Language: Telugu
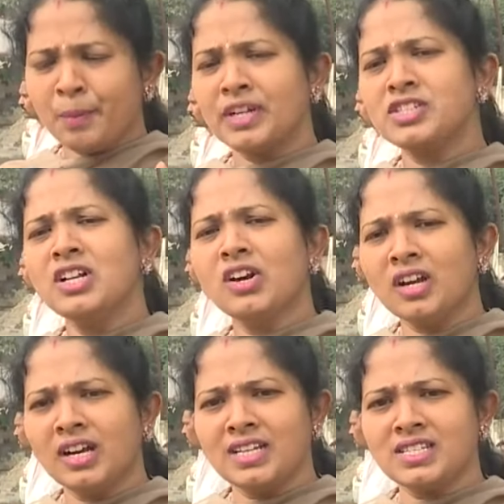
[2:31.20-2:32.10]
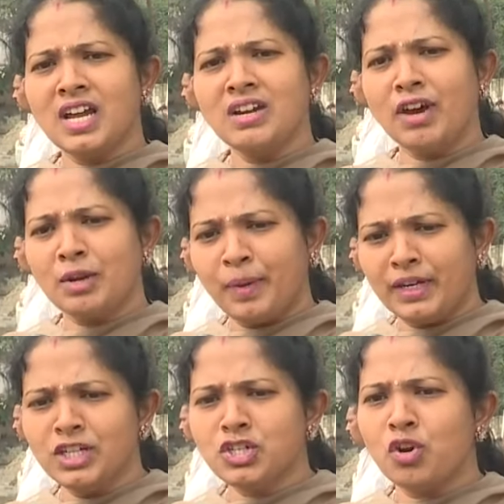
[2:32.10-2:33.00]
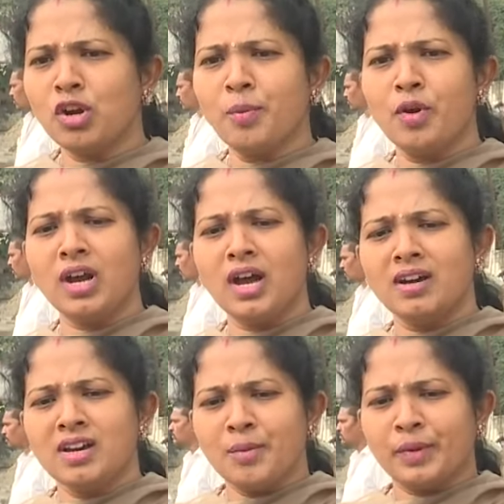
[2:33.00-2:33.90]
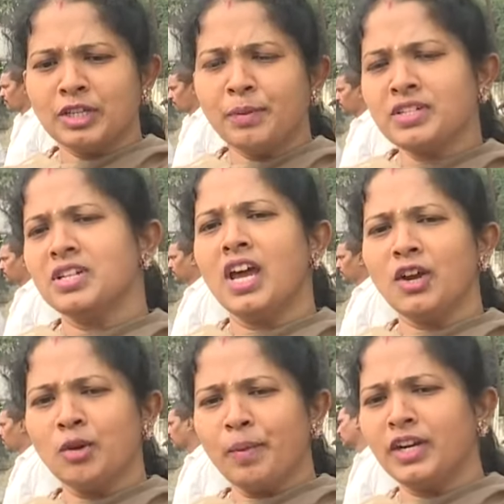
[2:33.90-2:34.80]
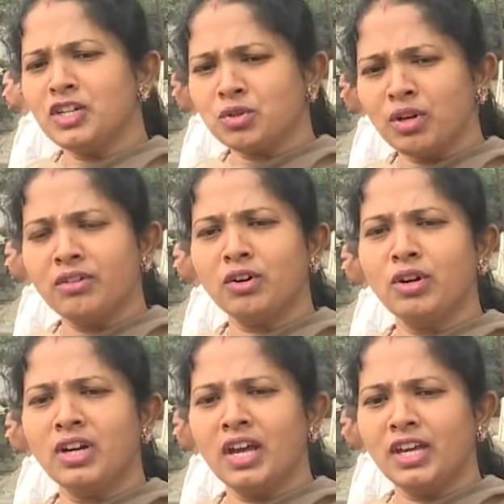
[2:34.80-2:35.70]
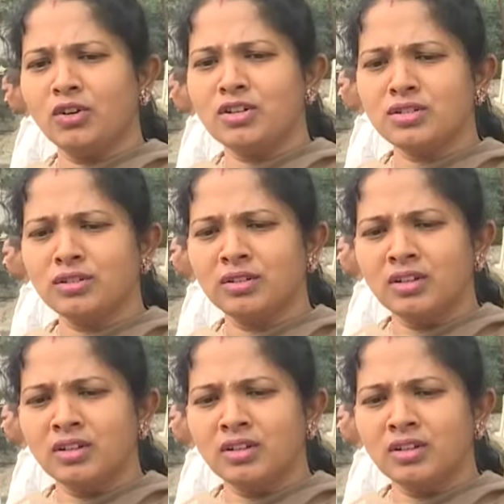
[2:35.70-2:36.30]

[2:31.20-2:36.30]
ప్రజల యొక్క కష్టాలను వారు పట్టించుకోకపోగా ప్రతిపక్ష నాయకులు పట్టించుకోనివ్వకుండా ఈరోజు